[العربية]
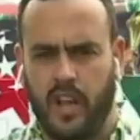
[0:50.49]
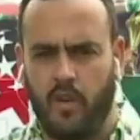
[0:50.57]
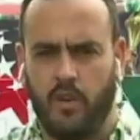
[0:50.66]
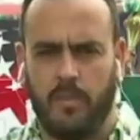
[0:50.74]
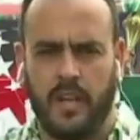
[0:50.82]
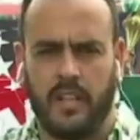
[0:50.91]
أو
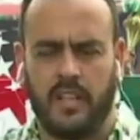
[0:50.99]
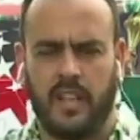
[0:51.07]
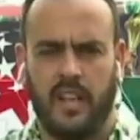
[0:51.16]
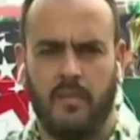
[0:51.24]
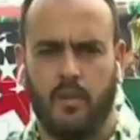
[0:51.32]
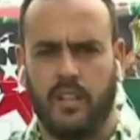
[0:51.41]
المناطق
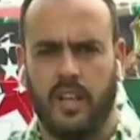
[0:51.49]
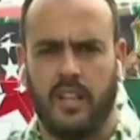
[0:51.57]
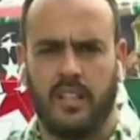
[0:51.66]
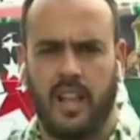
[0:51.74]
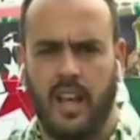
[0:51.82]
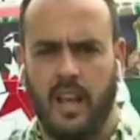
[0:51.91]

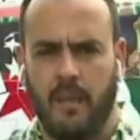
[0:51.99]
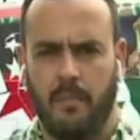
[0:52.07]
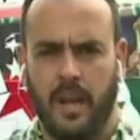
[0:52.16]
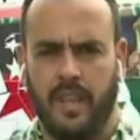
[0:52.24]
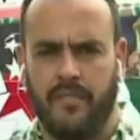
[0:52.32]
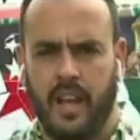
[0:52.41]
المختلطة آه،
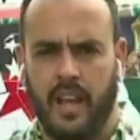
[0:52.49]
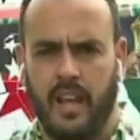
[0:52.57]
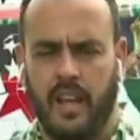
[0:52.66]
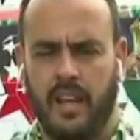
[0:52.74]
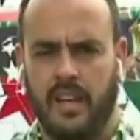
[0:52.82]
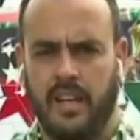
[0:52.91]
بعد
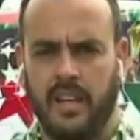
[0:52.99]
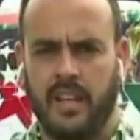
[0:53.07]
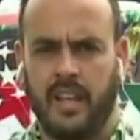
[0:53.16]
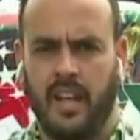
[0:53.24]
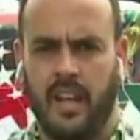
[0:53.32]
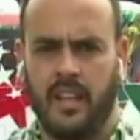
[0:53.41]

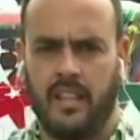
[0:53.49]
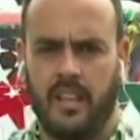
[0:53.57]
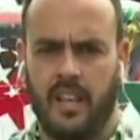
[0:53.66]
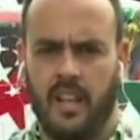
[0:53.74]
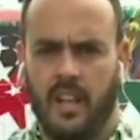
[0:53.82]
اللقاءات